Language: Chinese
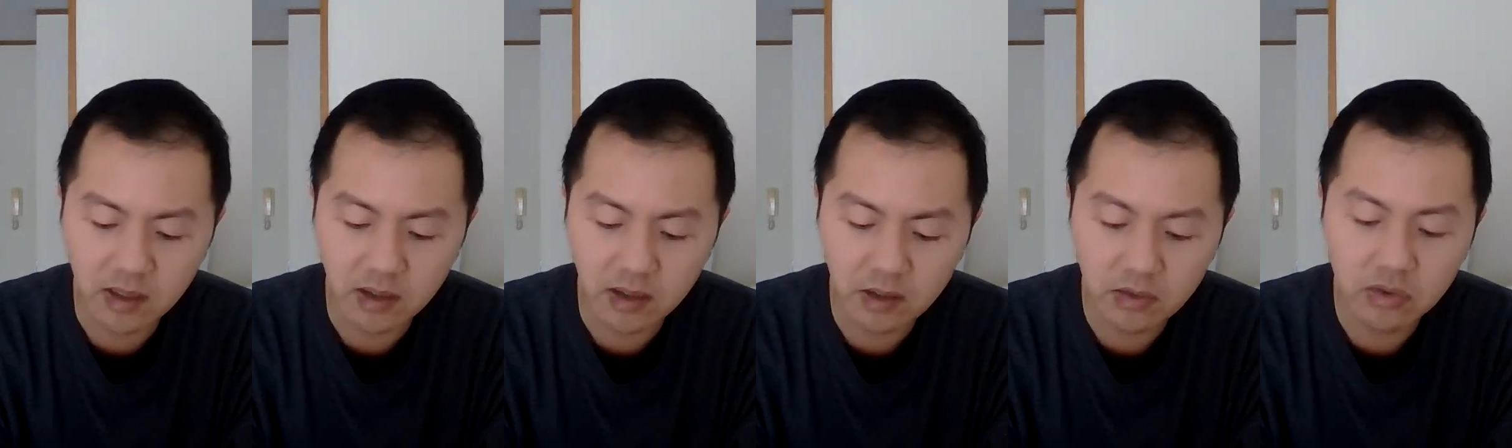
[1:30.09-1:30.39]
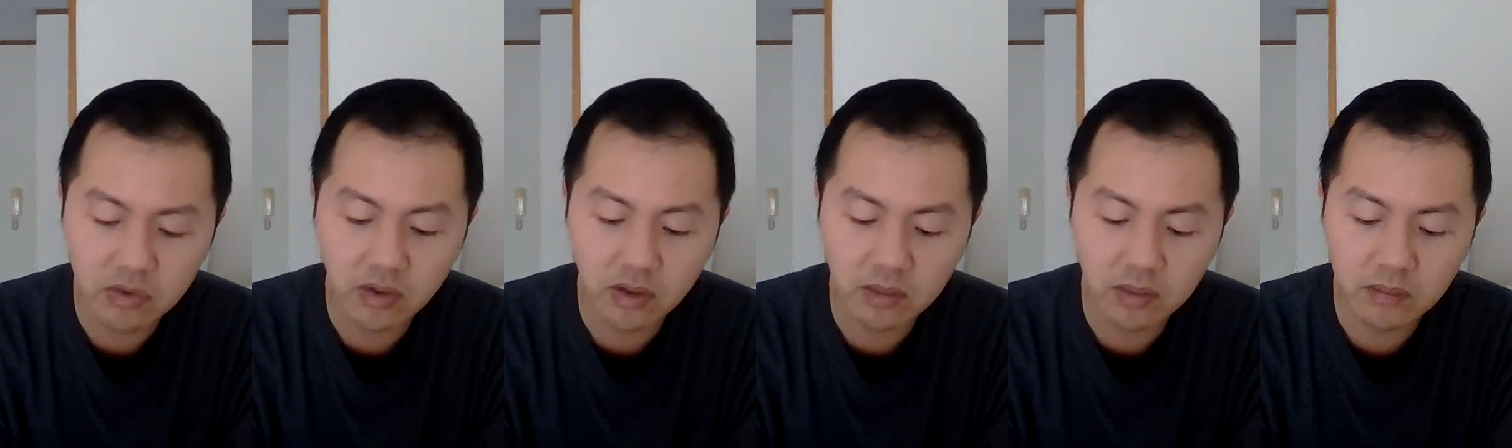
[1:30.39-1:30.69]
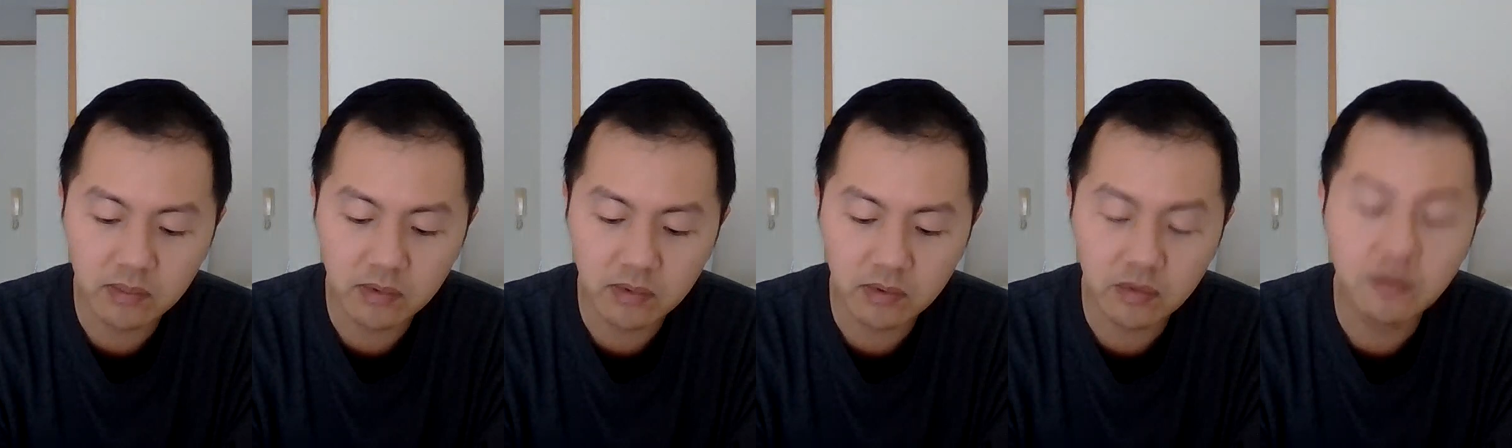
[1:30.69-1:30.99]
也
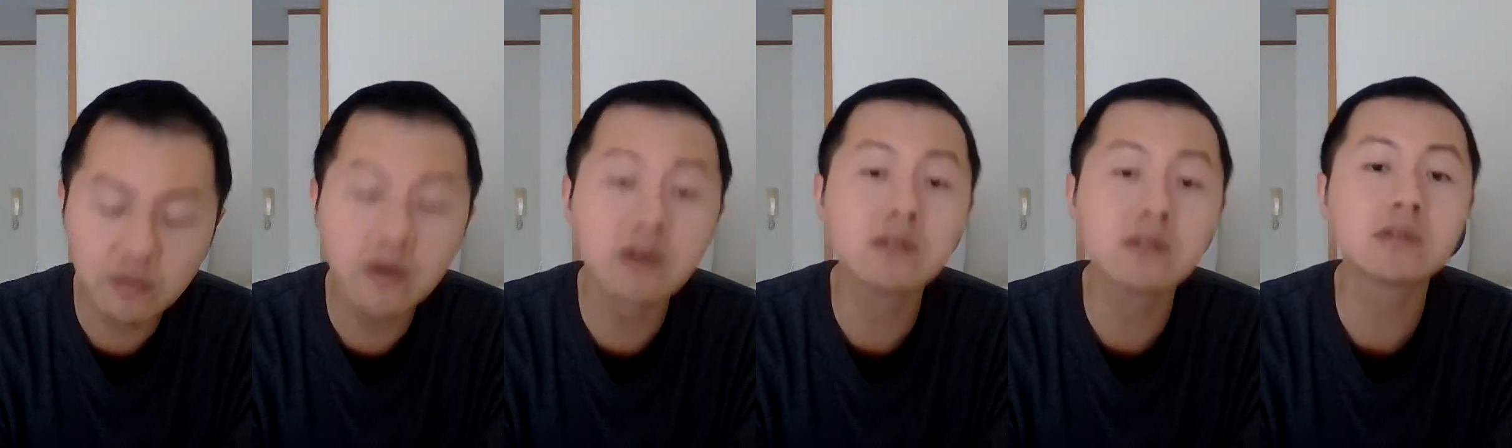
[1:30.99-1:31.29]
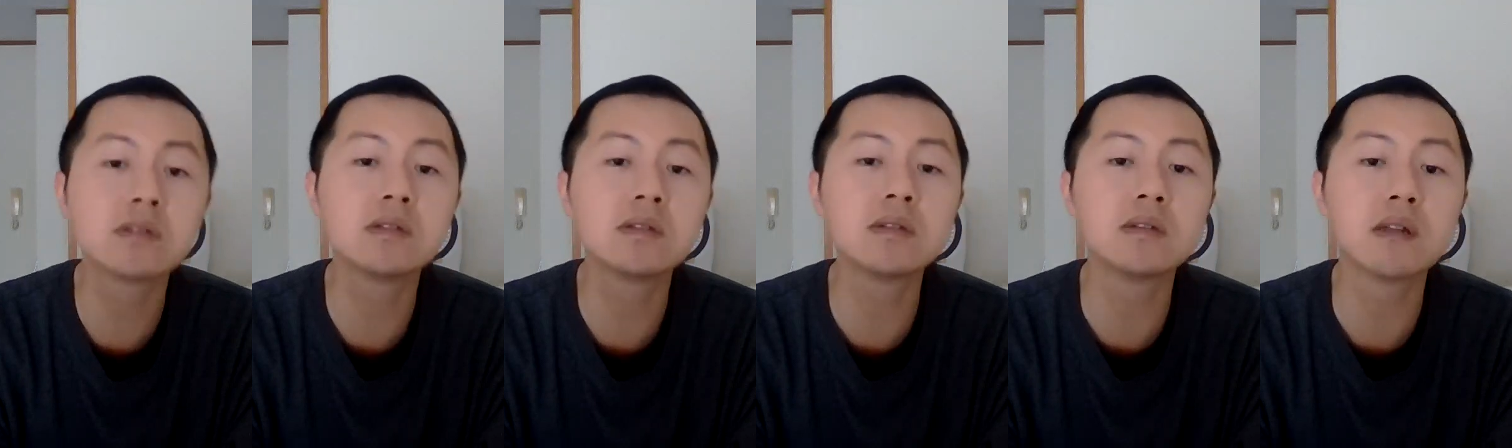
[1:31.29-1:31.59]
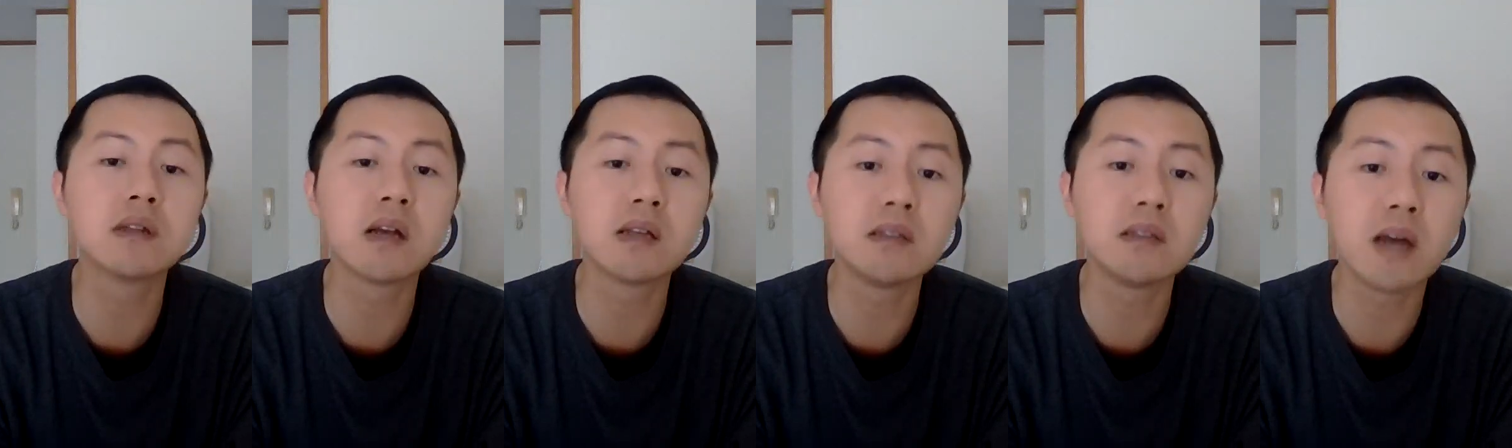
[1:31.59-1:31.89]
全部封死
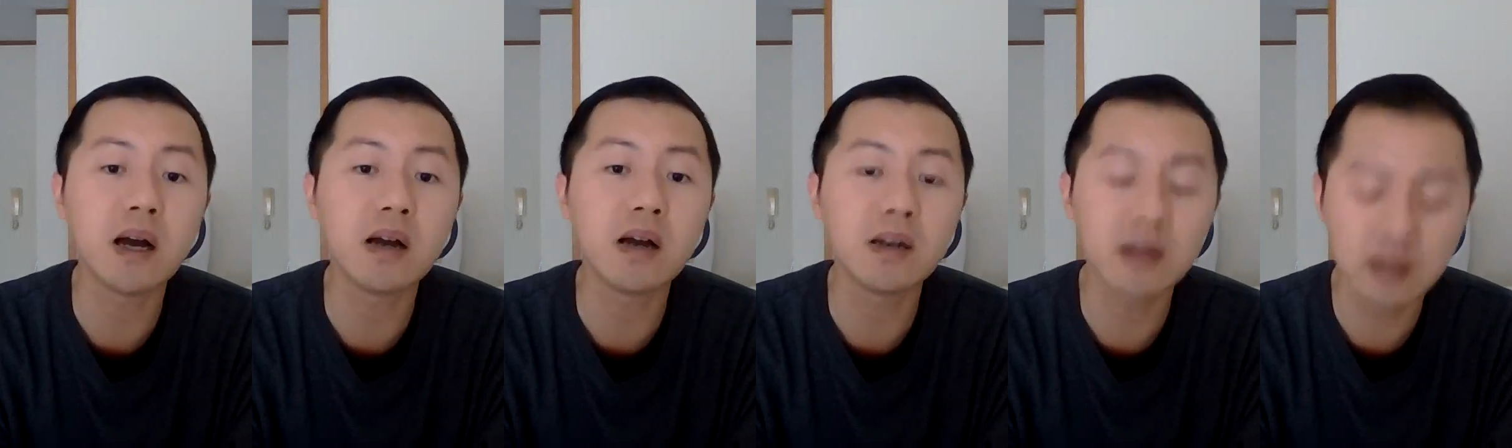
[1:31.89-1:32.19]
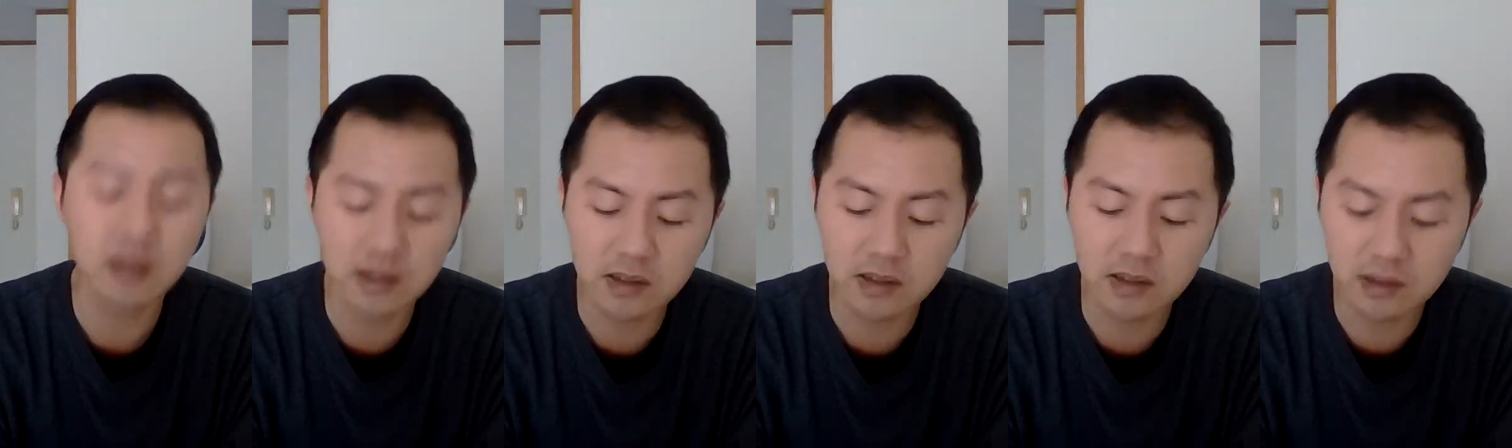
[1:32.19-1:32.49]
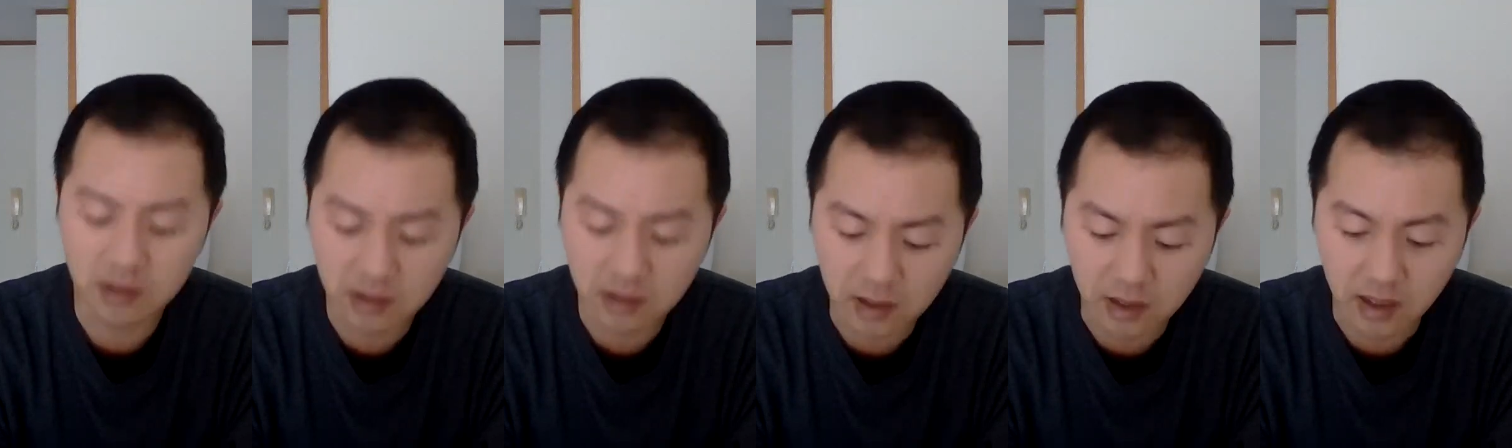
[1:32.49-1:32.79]
了墙里，已
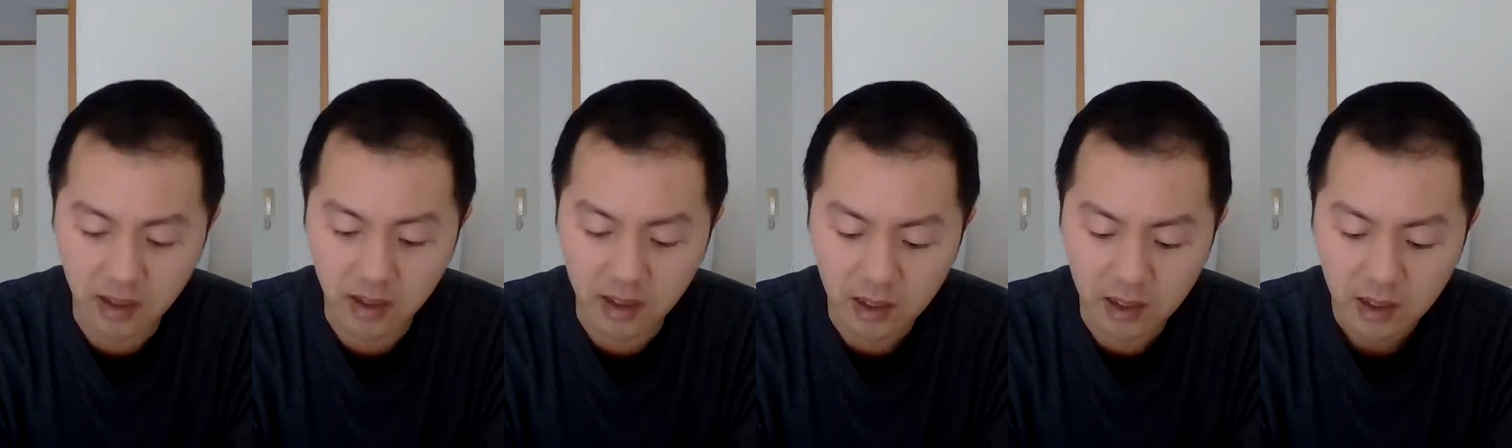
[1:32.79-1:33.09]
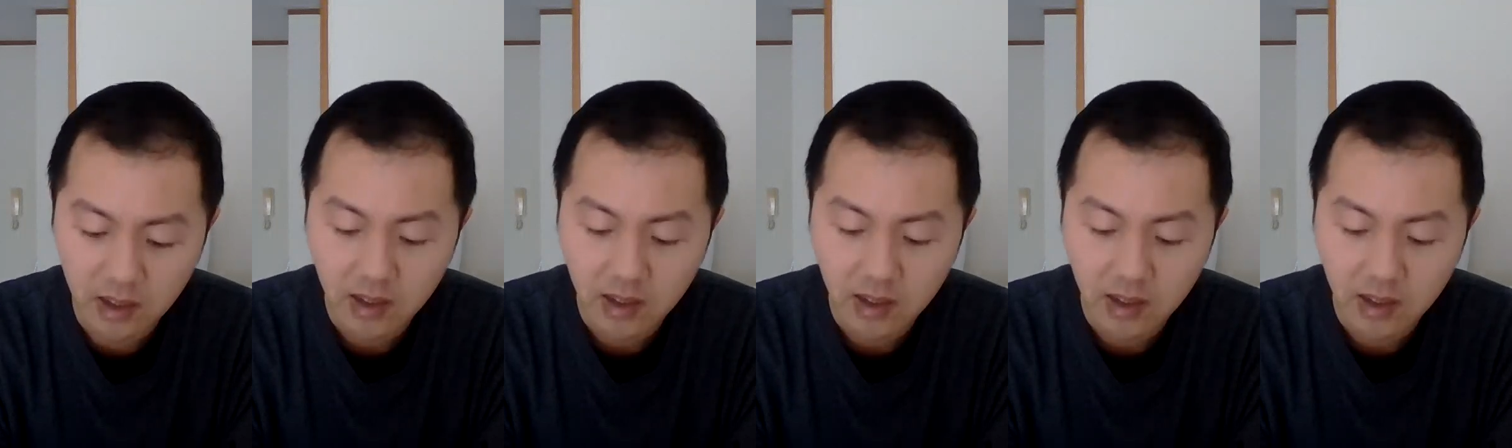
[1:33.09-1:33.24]
经是啊，